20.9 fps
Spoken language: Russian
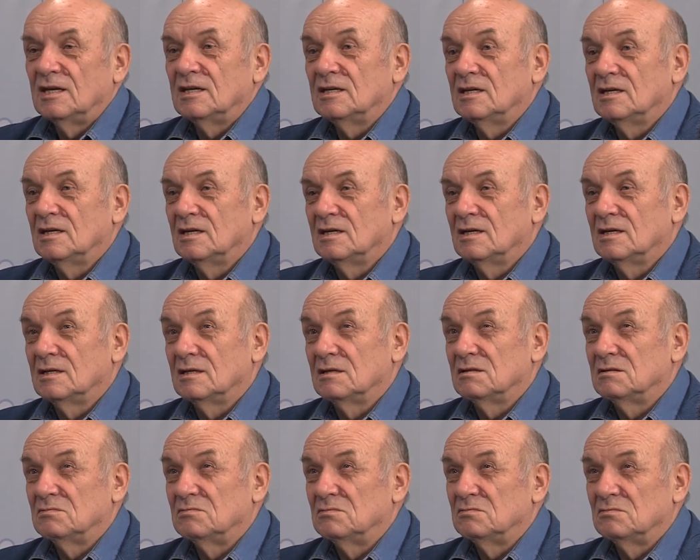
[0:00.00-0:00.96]

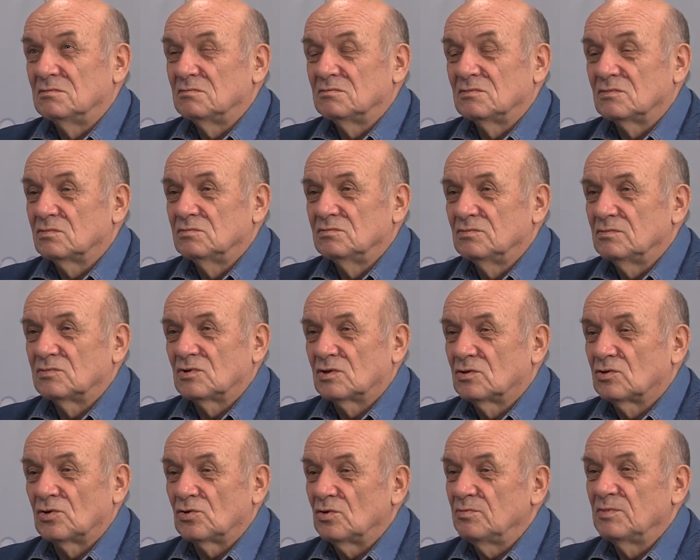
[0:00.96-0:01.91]
И
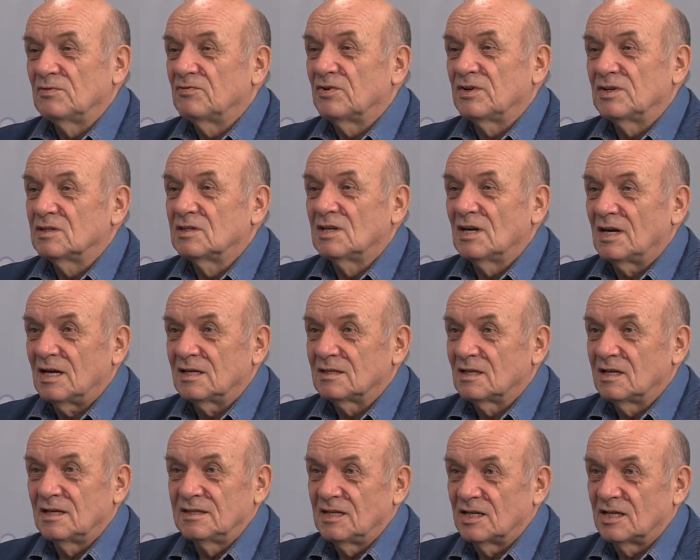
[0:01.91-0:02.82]
кроме вреда для